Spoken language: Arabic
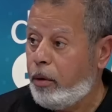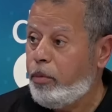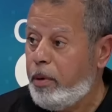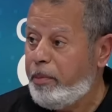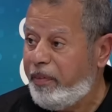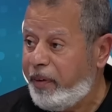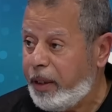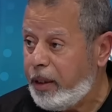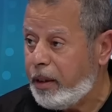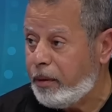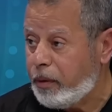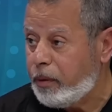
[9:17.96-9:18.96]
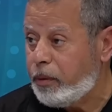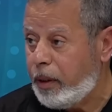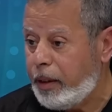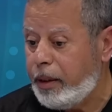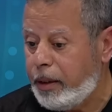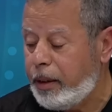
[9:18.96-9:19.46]
امم افريقيا
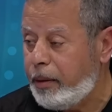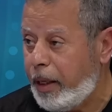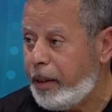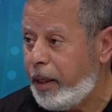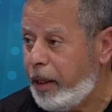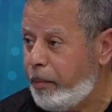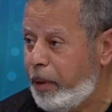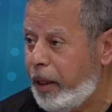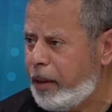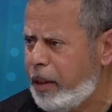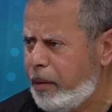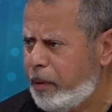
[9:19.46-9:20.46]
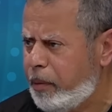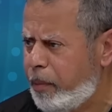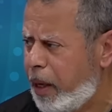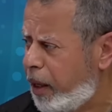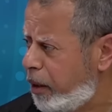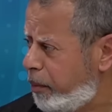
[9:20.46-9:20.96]
يعني راح عندنا
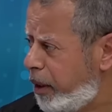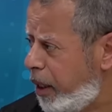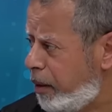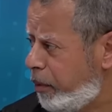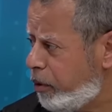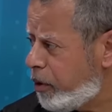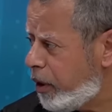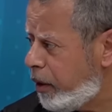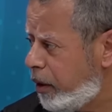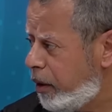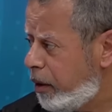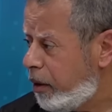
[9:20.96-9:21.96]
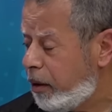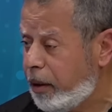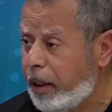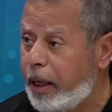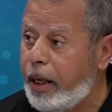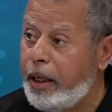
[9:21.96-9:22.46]
اقل من عام حسين
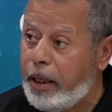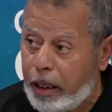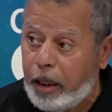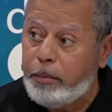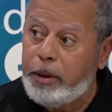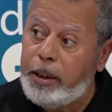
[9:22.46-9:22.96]
رايحين اقل من